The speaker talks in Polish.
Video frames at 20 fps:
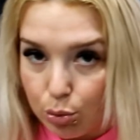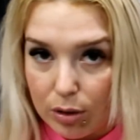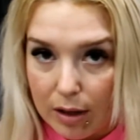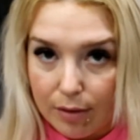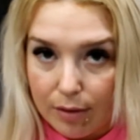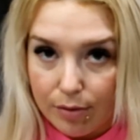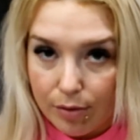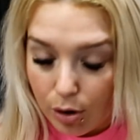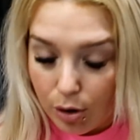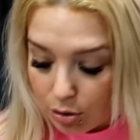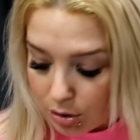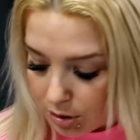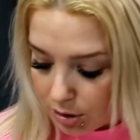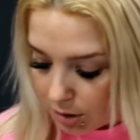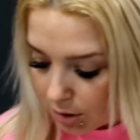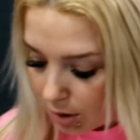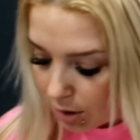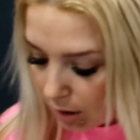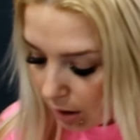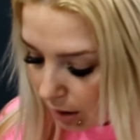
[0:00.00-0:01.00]
tutaj
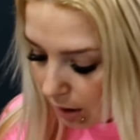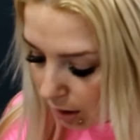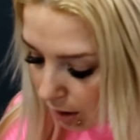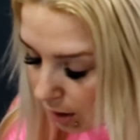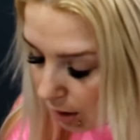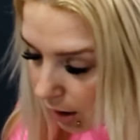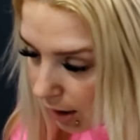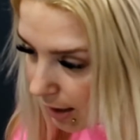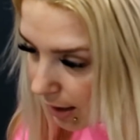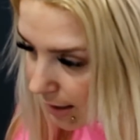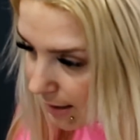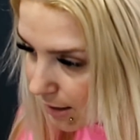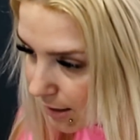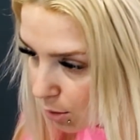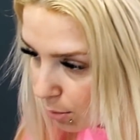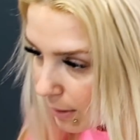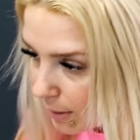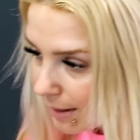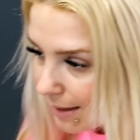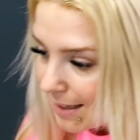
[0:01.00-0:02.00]
wody i je
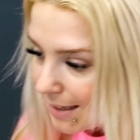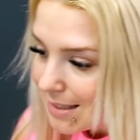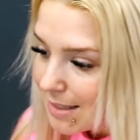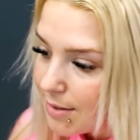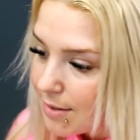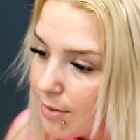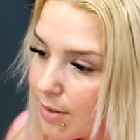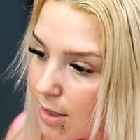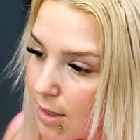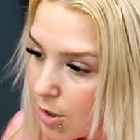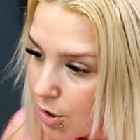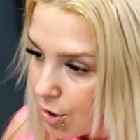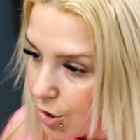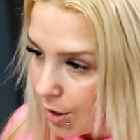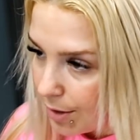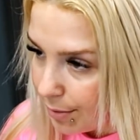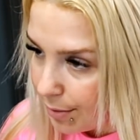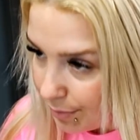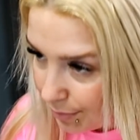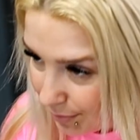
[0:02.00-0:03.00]
sobie tak
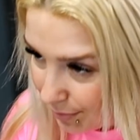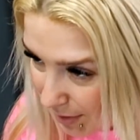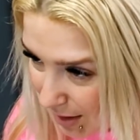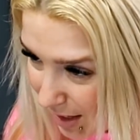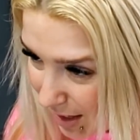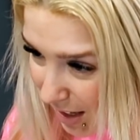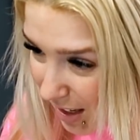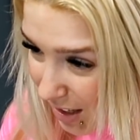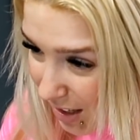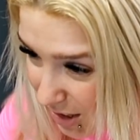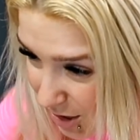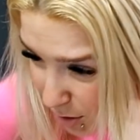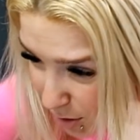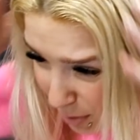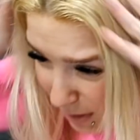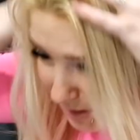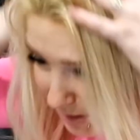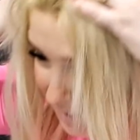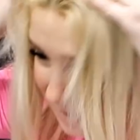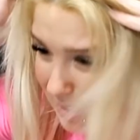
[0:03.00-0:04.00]
zwilżę, co
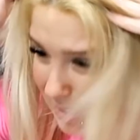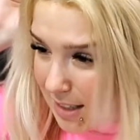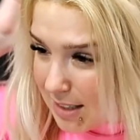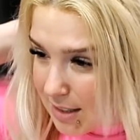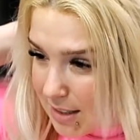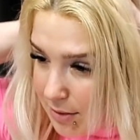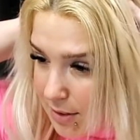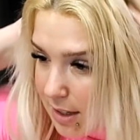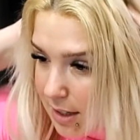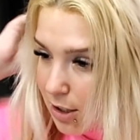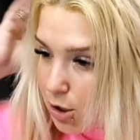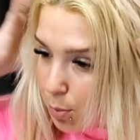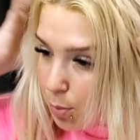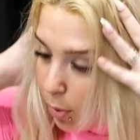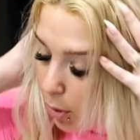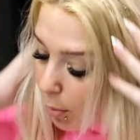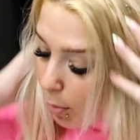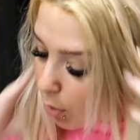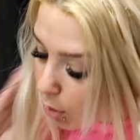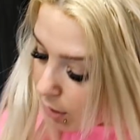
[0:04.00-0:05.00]
będzie zaraz widać
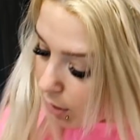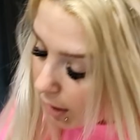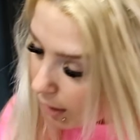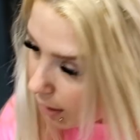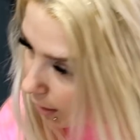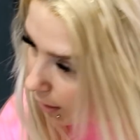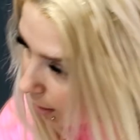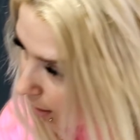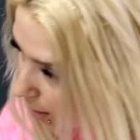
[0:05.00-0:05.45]
po mojej